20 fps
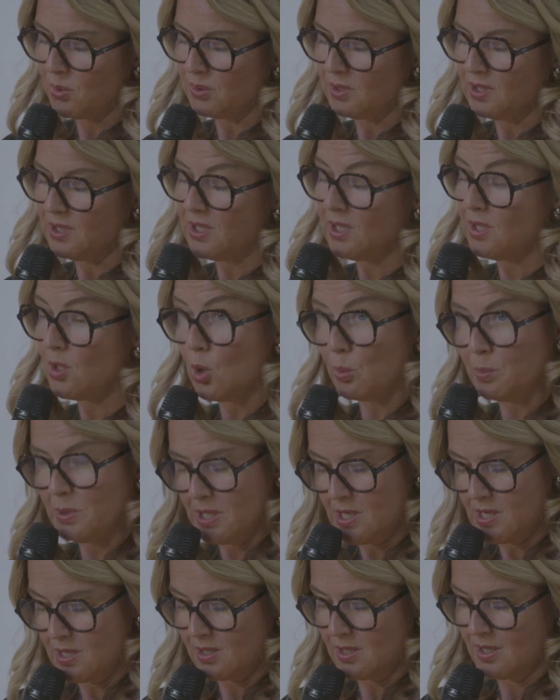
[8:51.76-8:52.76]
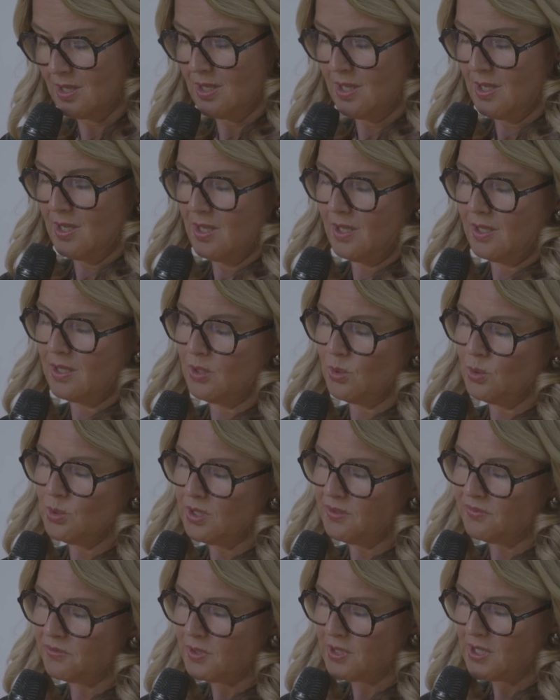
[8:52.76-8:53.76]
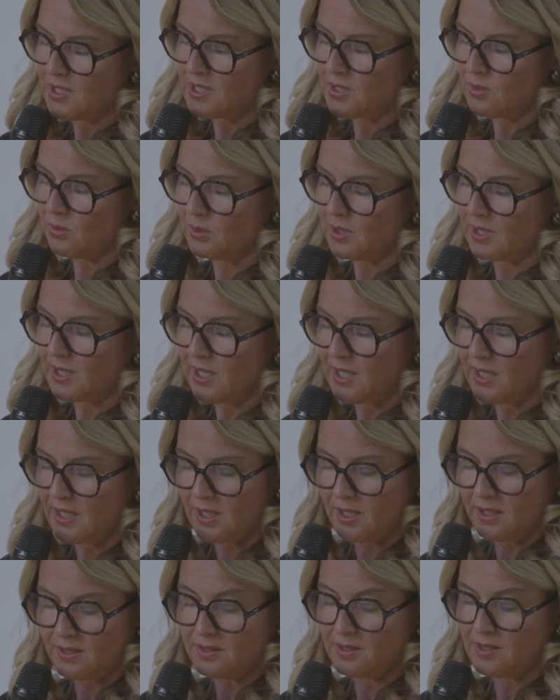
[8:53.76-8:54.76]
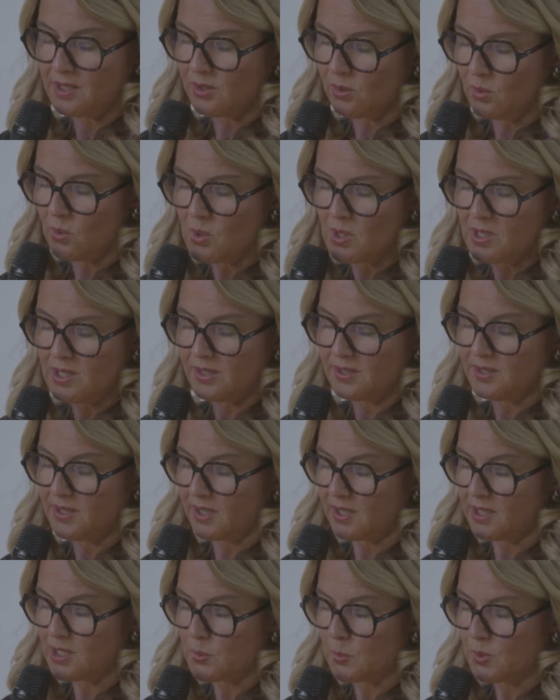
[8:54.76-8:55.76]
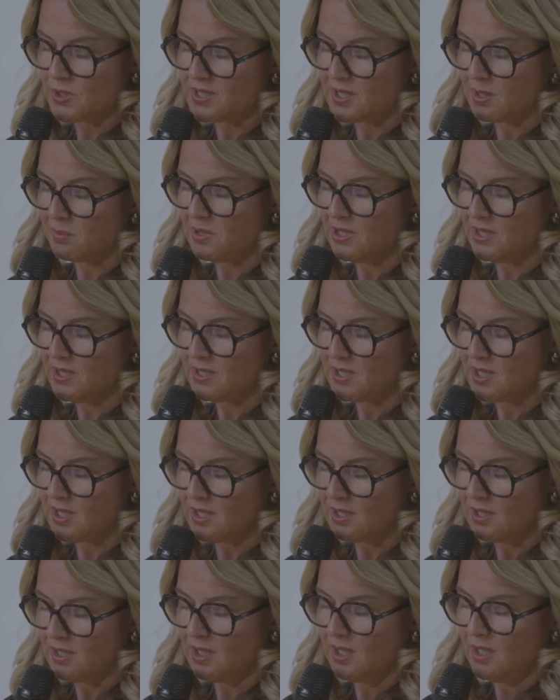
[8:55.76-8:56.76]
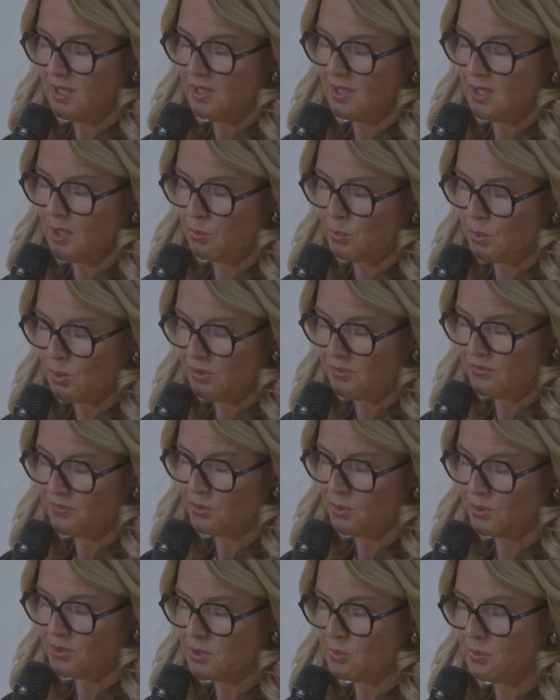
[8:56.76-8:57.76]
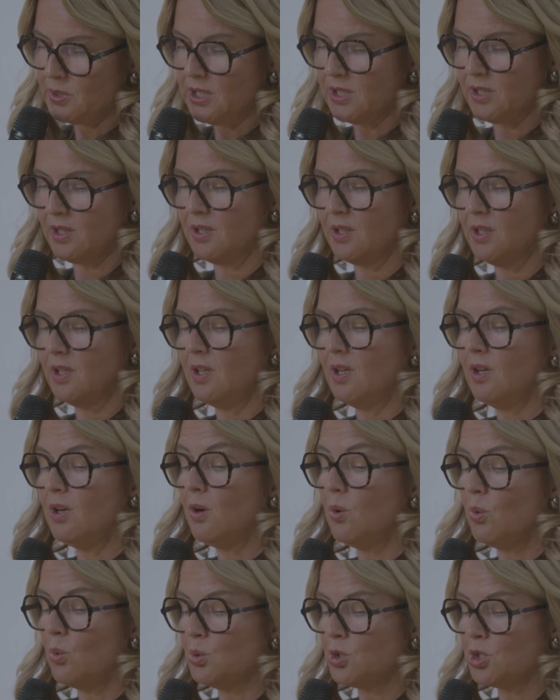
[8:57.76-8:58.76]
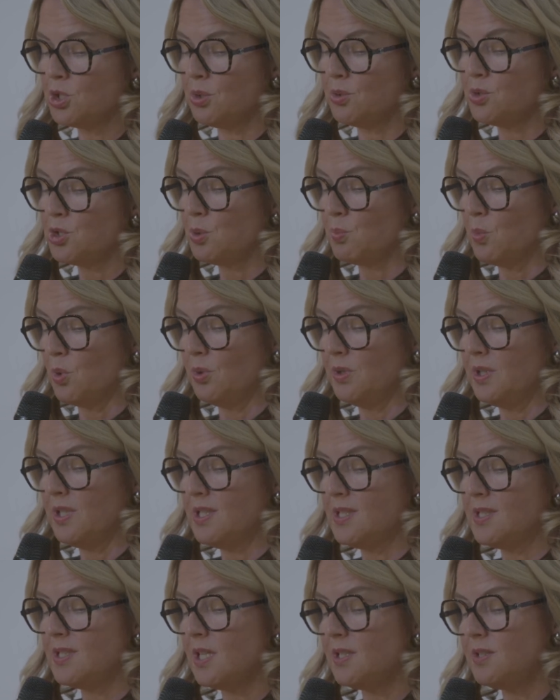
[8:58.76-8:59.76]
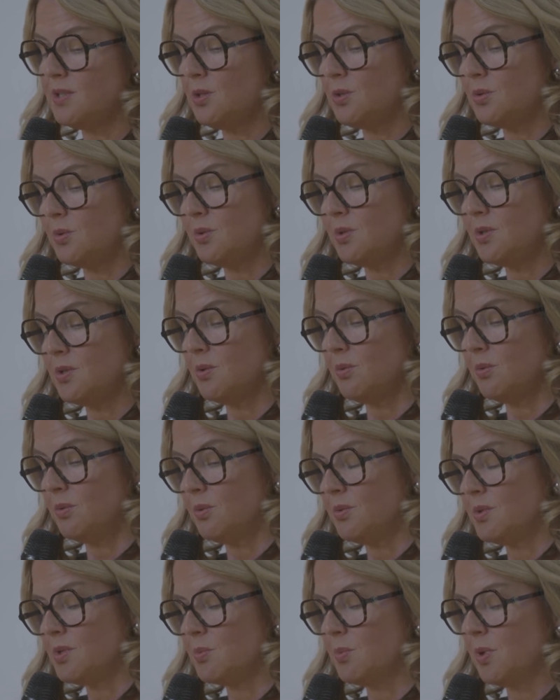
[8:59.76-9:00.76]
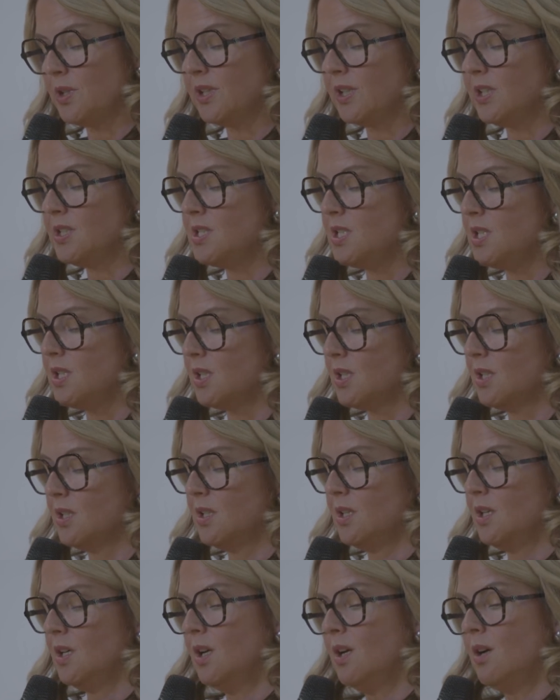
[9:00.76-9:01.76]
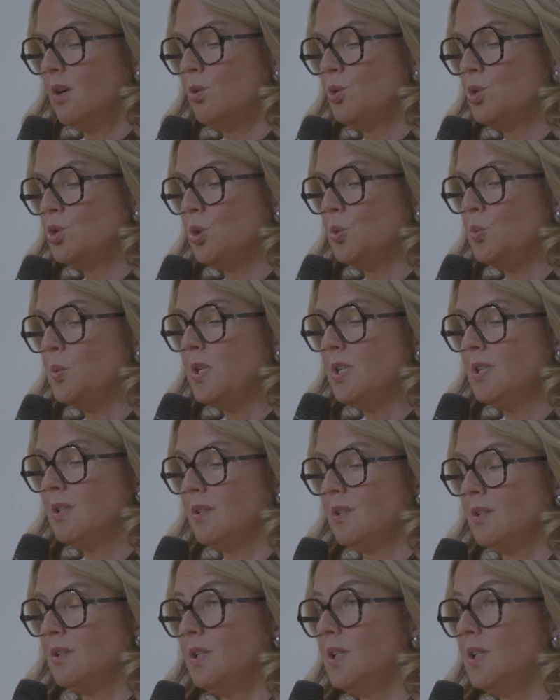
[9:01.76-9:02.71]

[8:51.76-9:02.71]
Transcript: les lobbying et une définition claire des rôles et des responsabilités qui peuvent conduire au changement. Et cette discussion en soi critique aujourd'hui est